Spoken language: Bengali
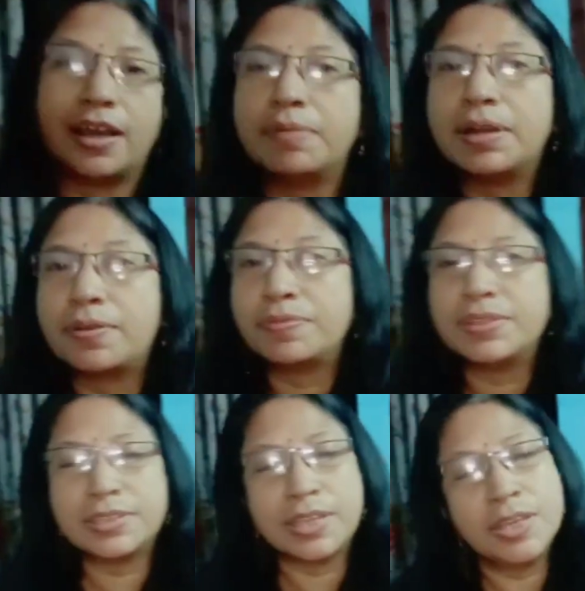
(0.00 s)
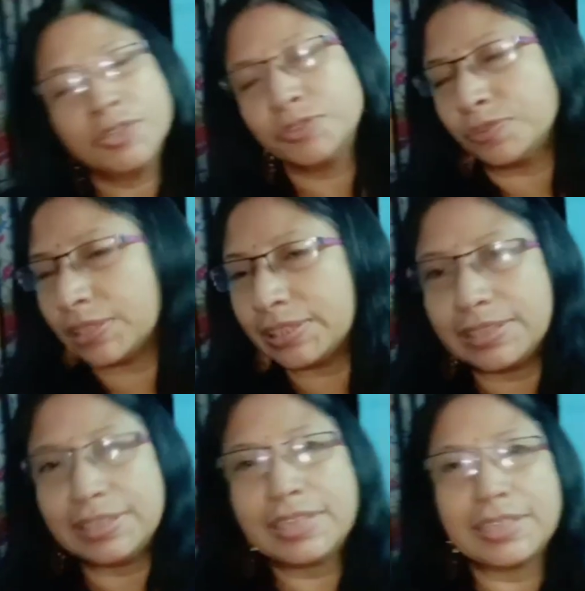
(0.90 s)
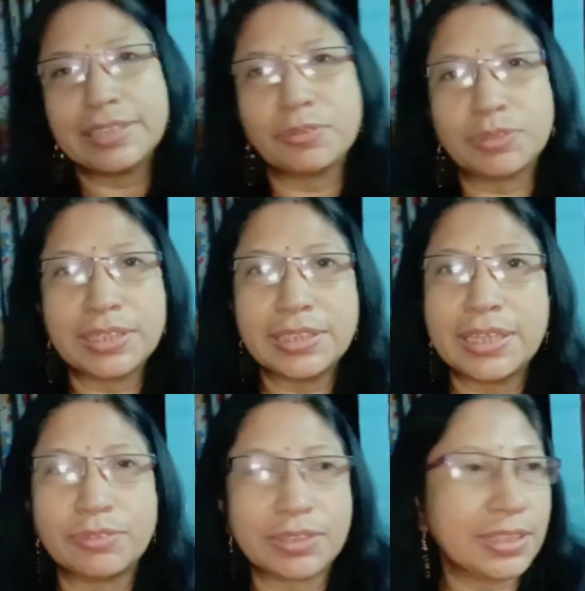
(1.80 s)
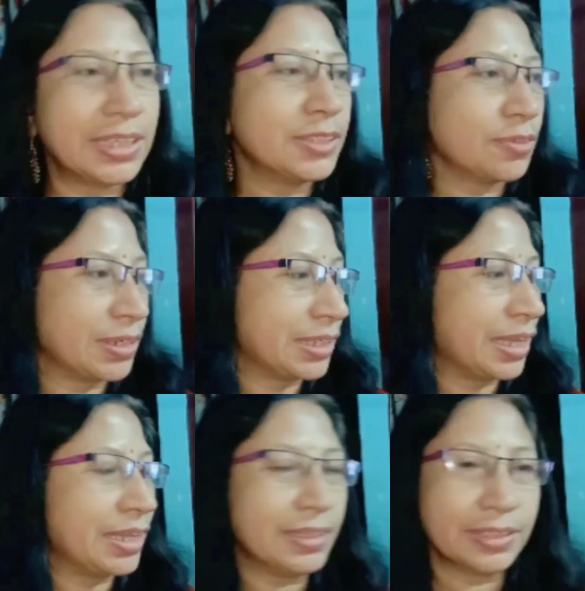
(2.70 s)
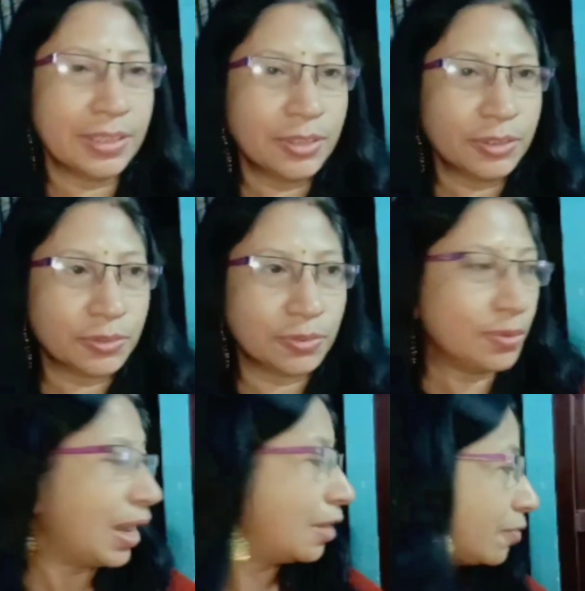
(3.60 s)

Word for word: আবার অফিস ছুটির দিনটা যে কোথা দিয়ে কোথা দিয়ে চলে যায় তো আর ও